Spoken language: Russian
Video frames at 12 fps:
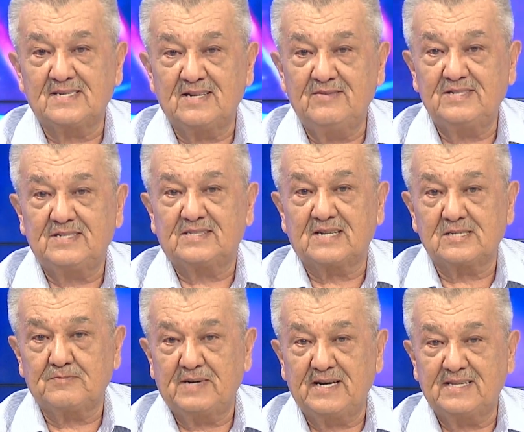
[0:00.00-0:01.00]
зависит
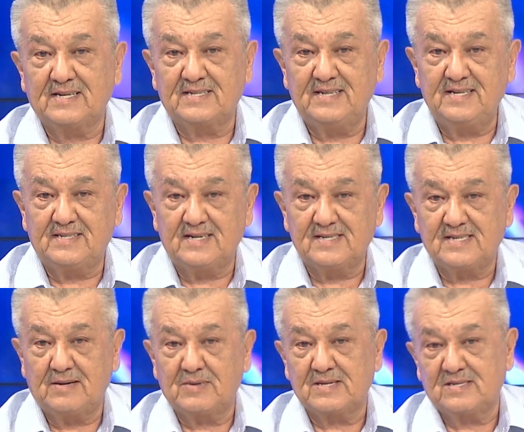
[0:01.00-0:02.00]
распорядок деятельности
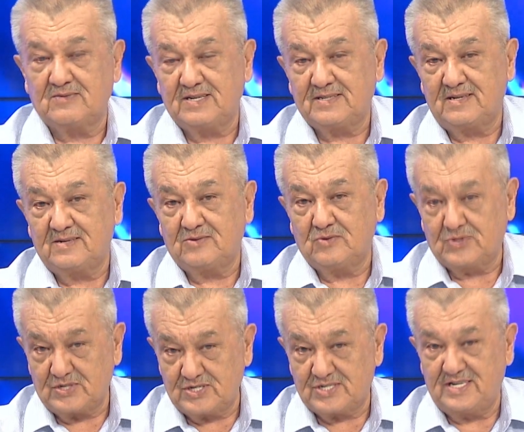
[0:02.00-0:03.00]
образовательного
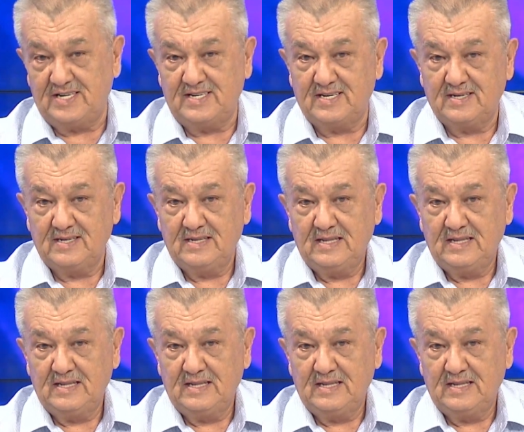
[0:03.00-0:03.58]
учреждения,